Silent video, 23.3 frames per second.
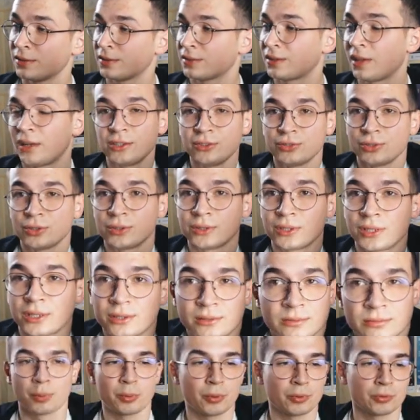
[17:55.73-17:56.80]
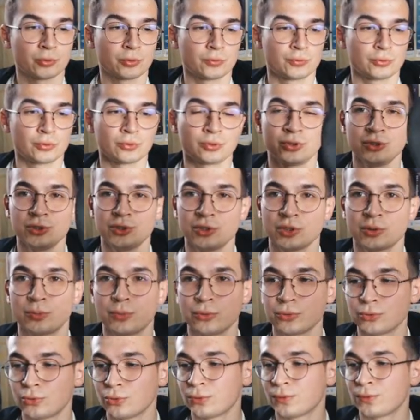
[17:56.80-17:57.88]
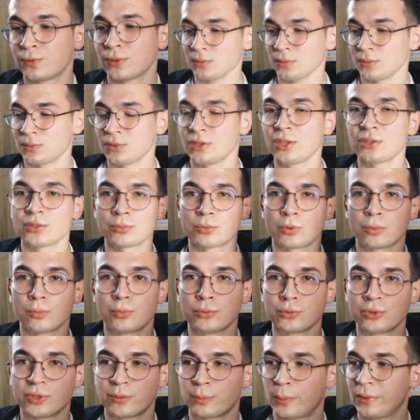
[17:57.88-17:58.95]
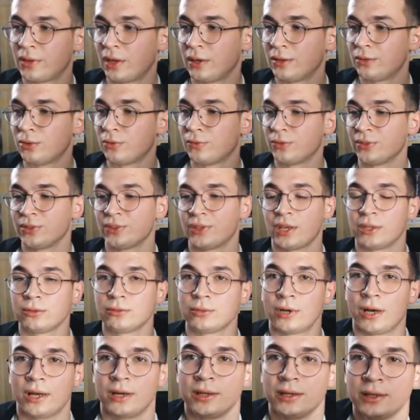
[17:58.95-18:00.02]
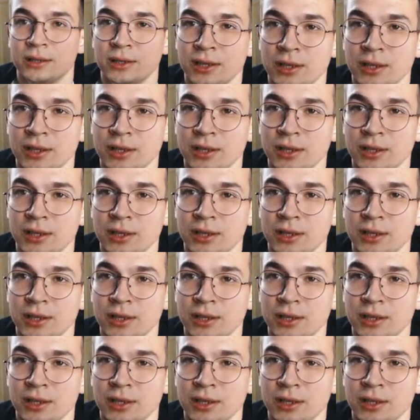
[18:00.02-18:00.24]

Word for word: Znalezione po prostu wśród innych butów. Nie są to buty specjalne do freestylu, ale